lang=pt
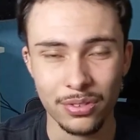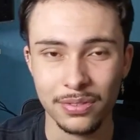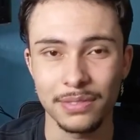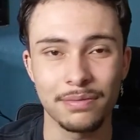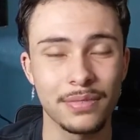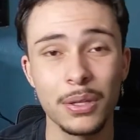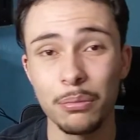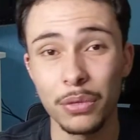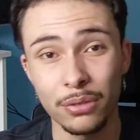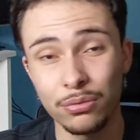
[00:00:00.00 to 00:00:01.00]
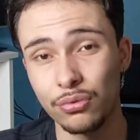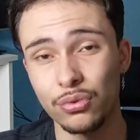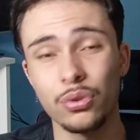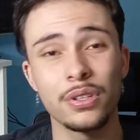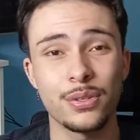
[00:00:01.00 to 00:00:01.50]
se o botão
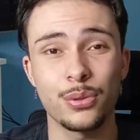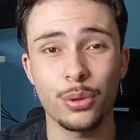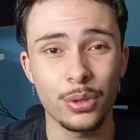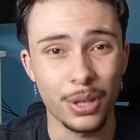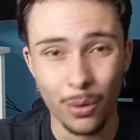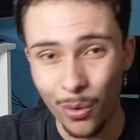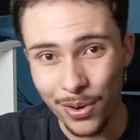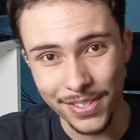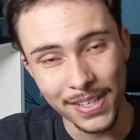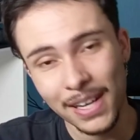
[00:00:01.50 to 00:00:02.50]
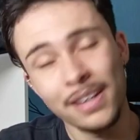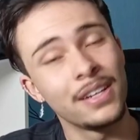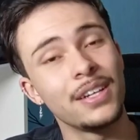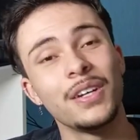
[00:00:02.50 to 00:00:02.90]
funciona, se trocou de cor, sei lá.